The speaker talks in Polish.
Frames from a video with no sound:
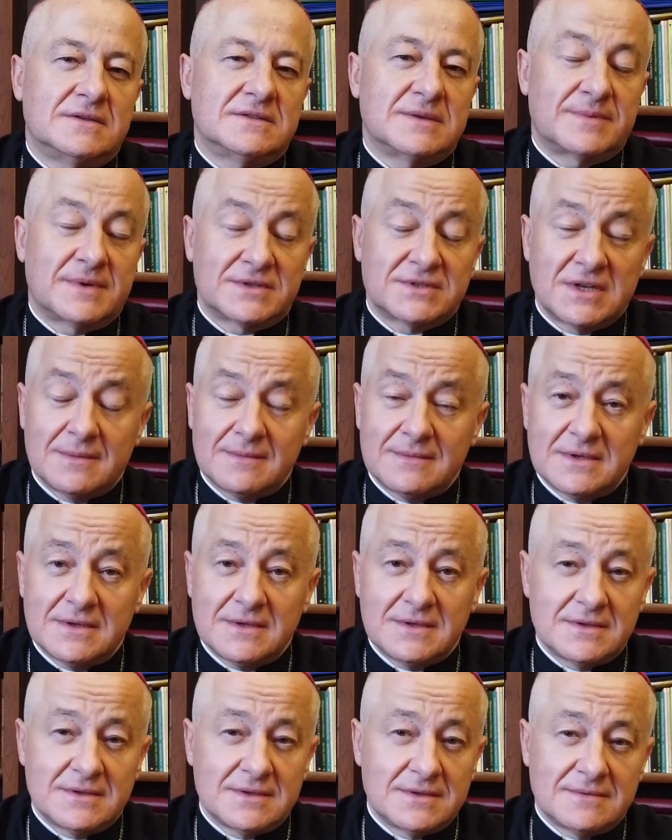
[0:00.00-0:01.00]

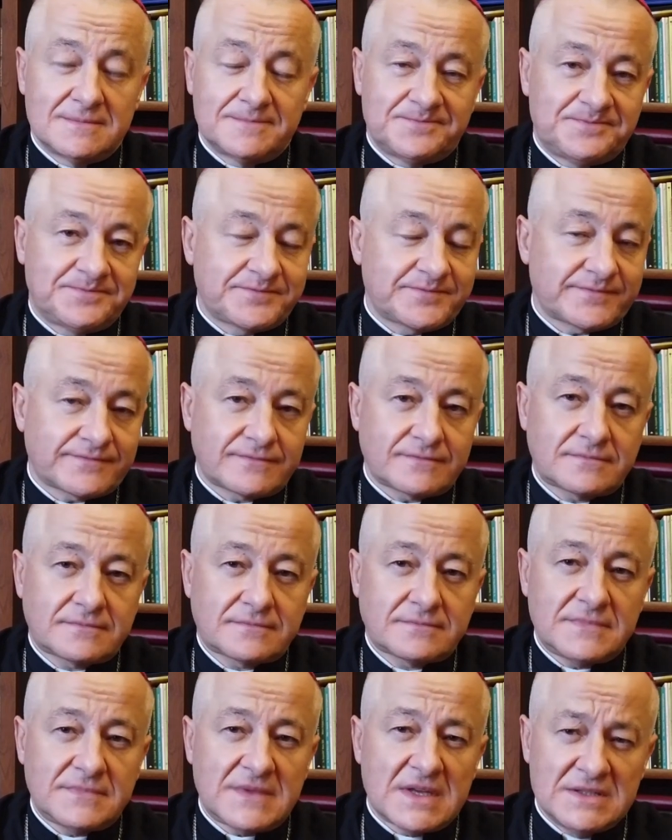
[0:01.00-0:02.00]
Zapraszamy,
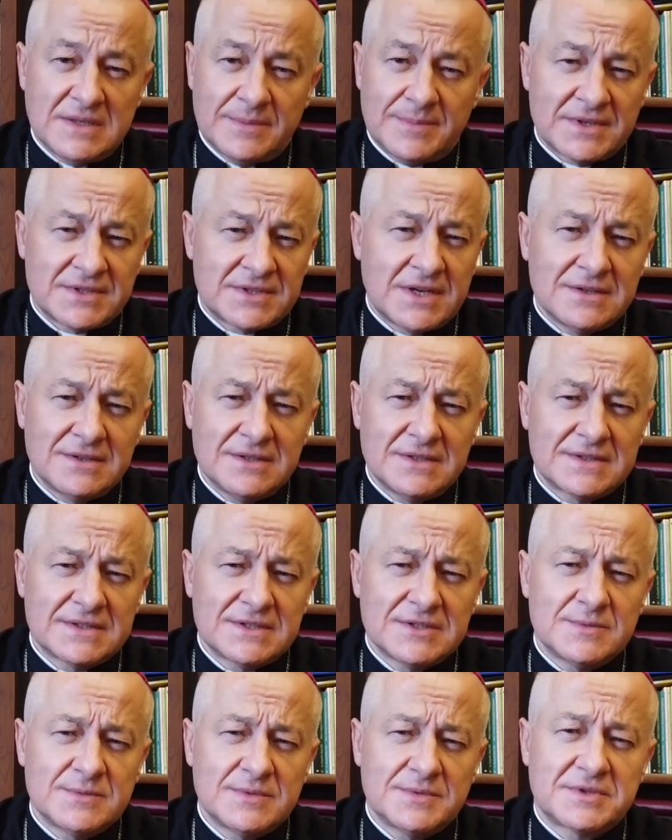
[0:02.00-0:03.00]
zapraszani
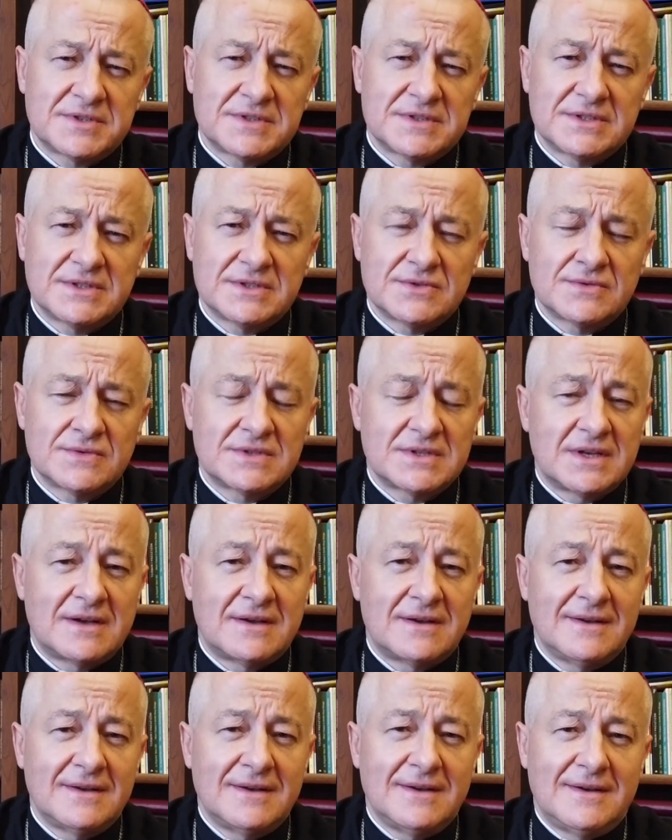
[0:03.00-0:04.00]
jesteśmy przez
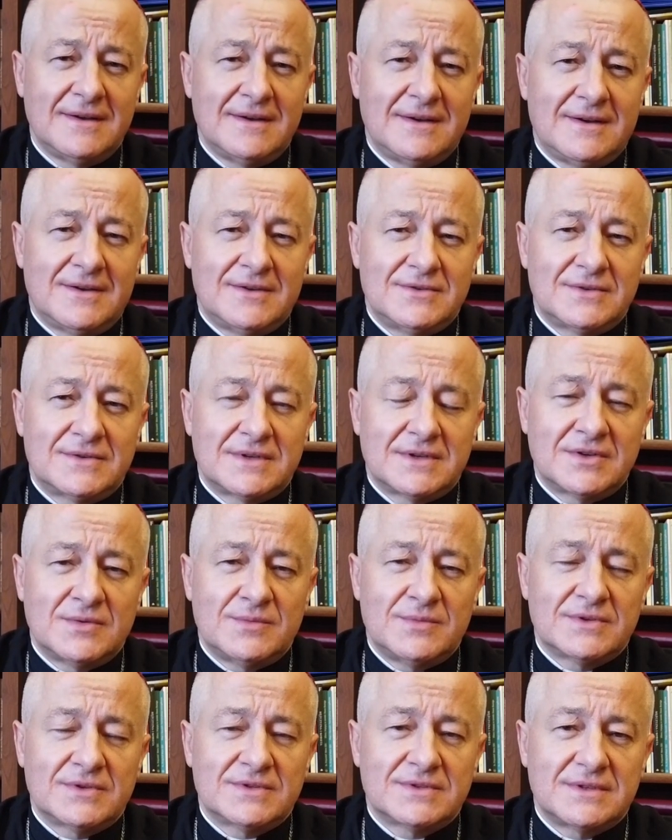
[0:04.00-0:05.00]
Jezusa do
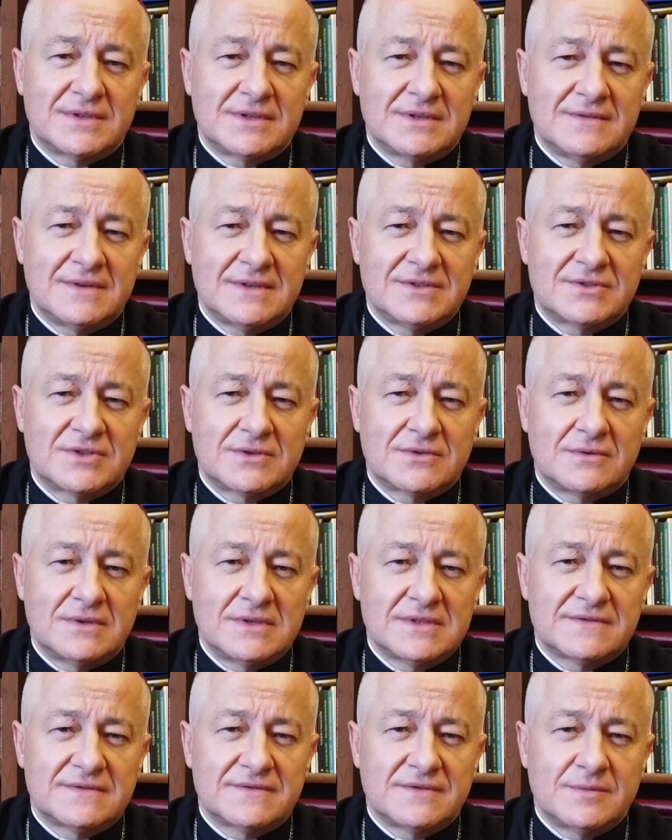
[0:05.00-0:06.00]
tego, by odkrywać, że
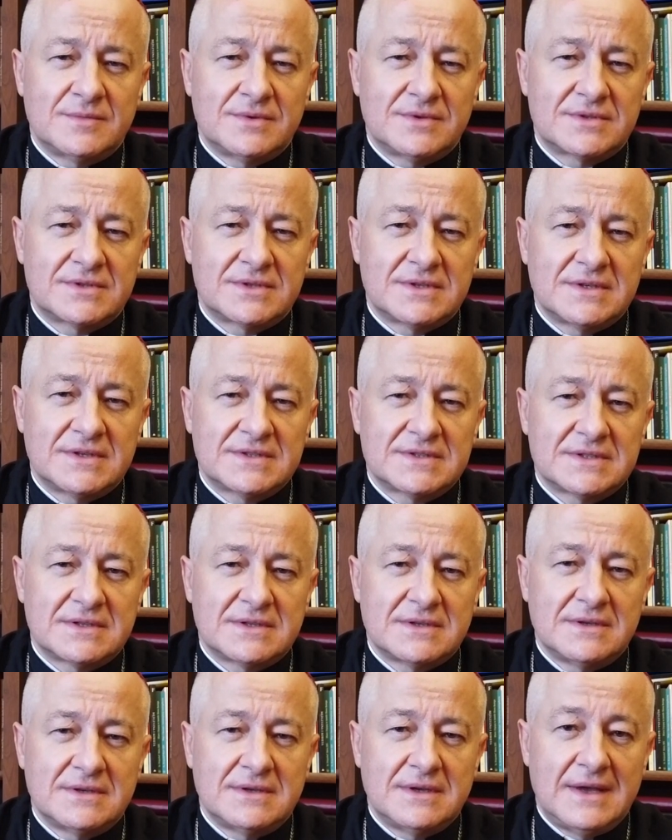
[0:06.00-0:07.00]
Królestwo Boże
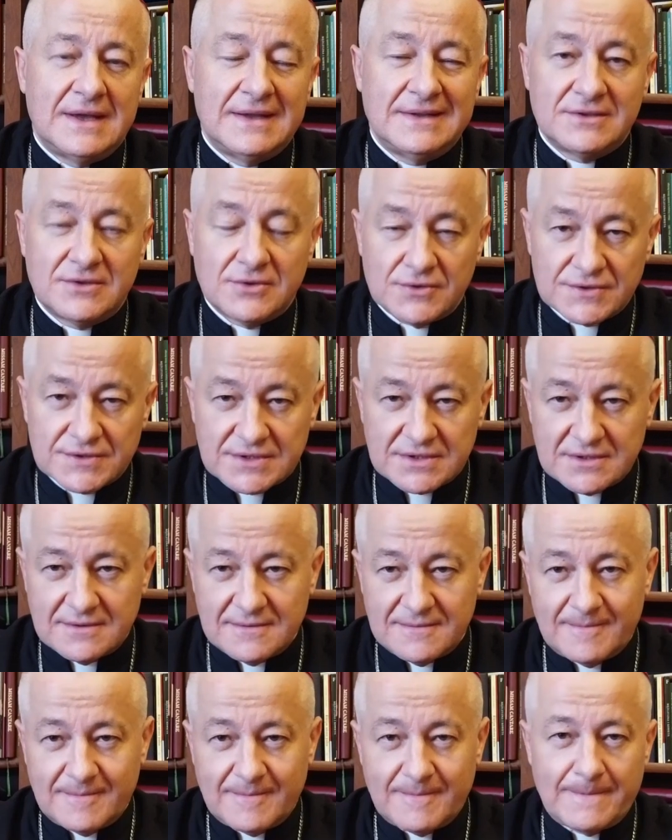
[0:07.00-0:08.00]
jest
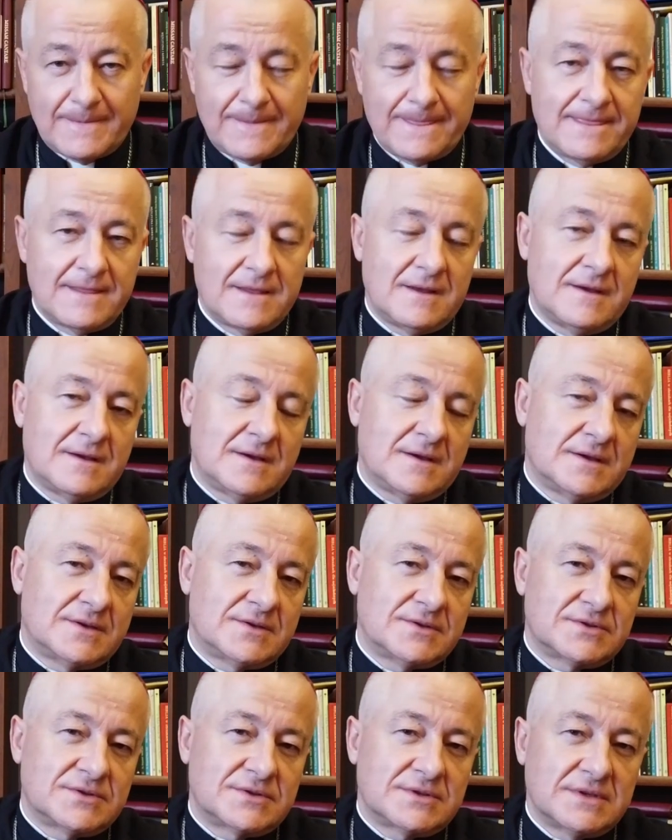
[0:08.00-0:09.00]
entos,
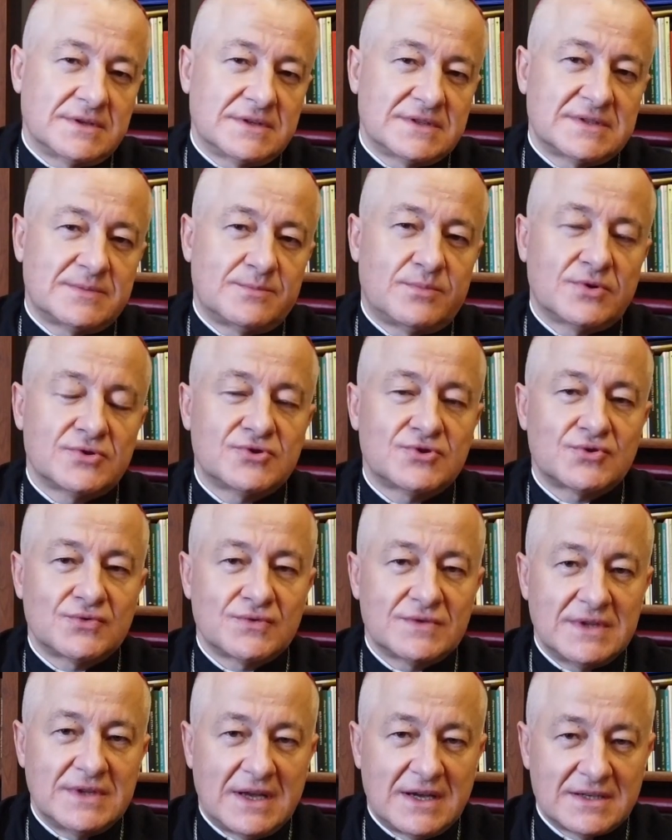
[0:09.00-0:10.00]
że jest
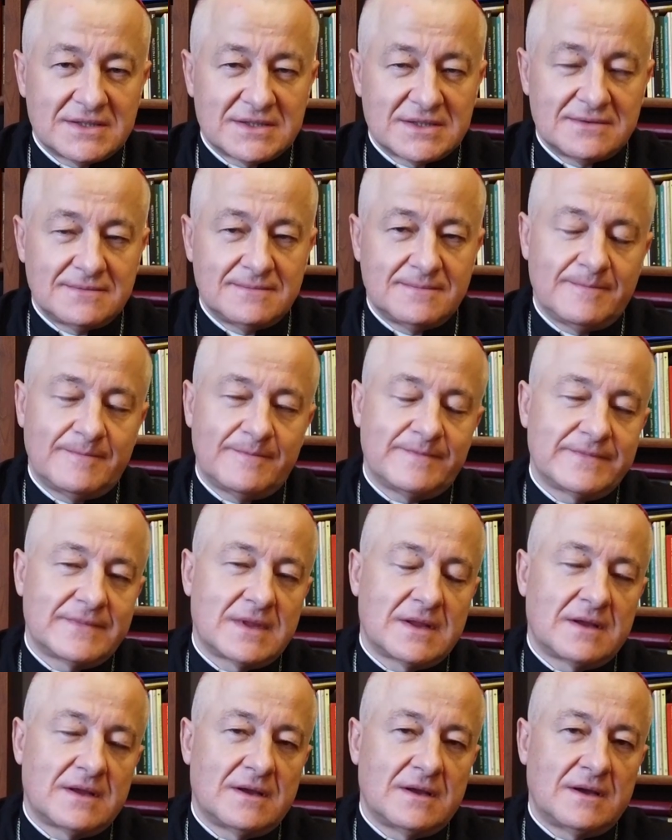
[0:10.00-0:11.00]
pośród nas,
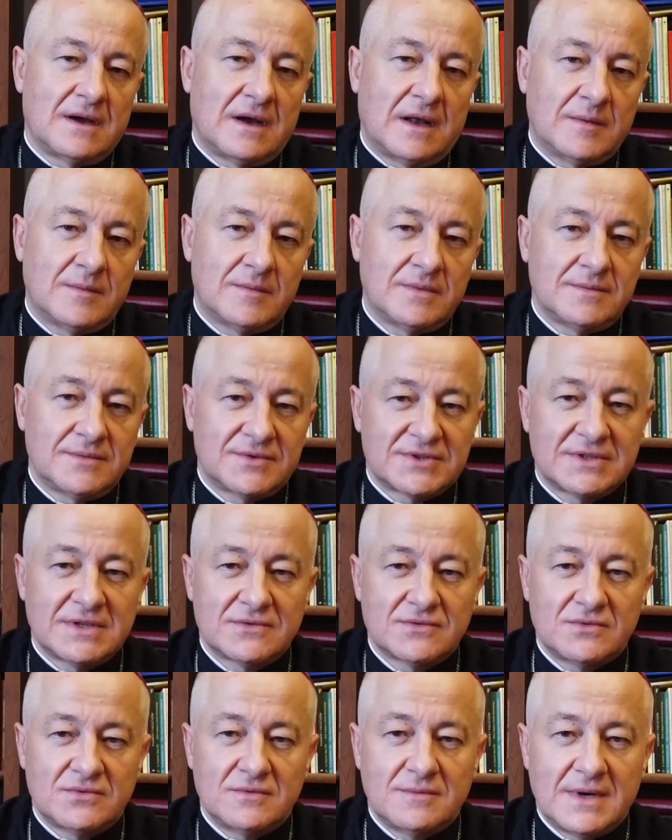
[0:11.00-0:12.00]
albo
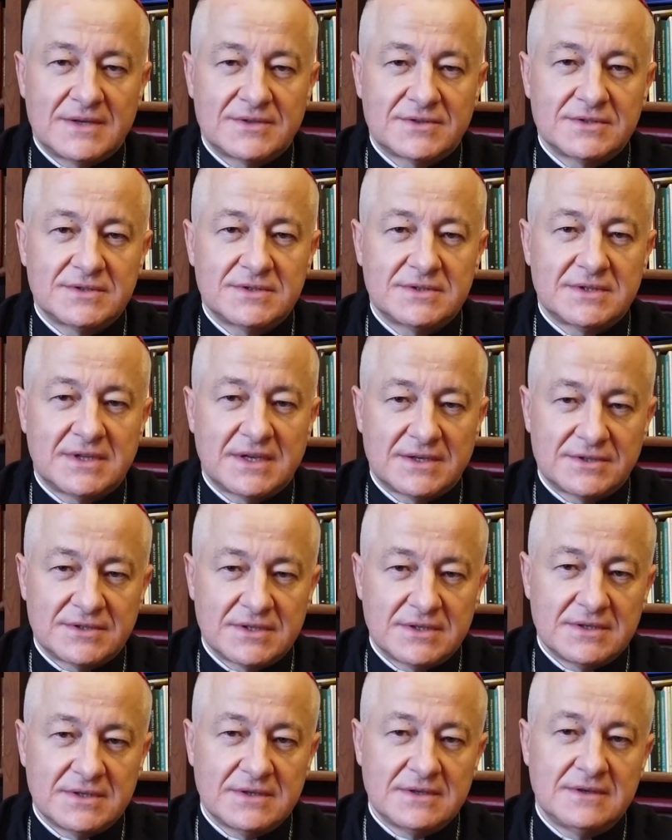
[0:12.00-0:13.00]
można tłumaczyć
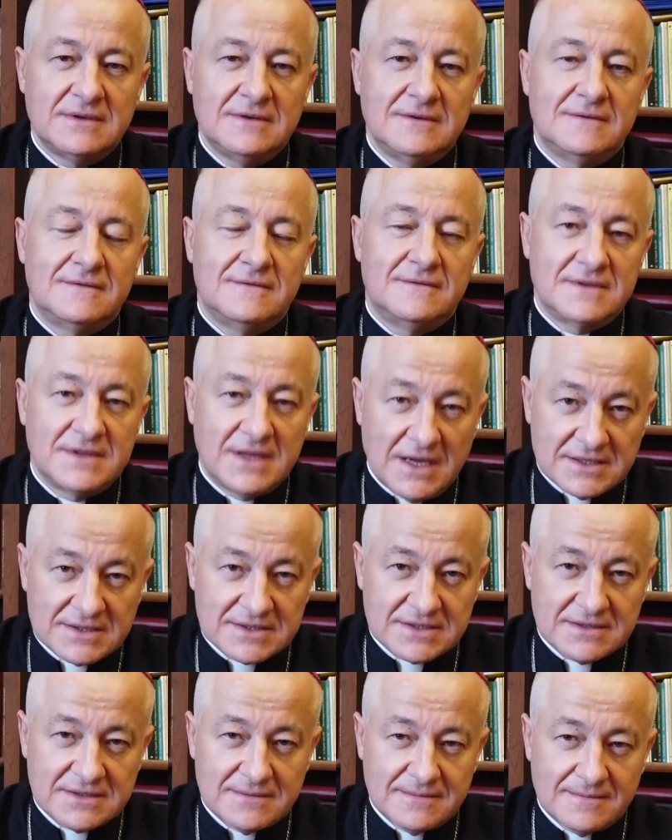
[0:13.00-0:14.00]
także w
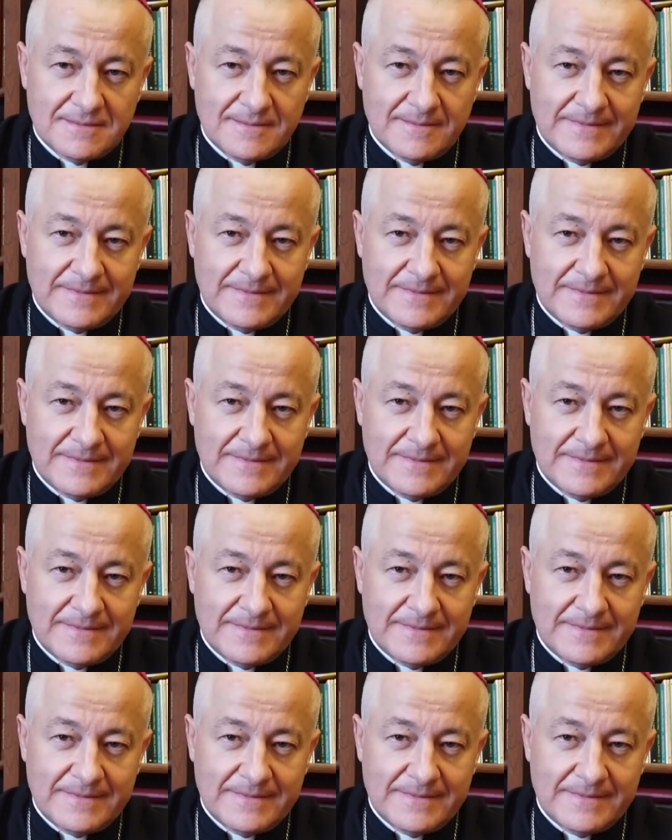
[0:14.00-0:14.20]
nas.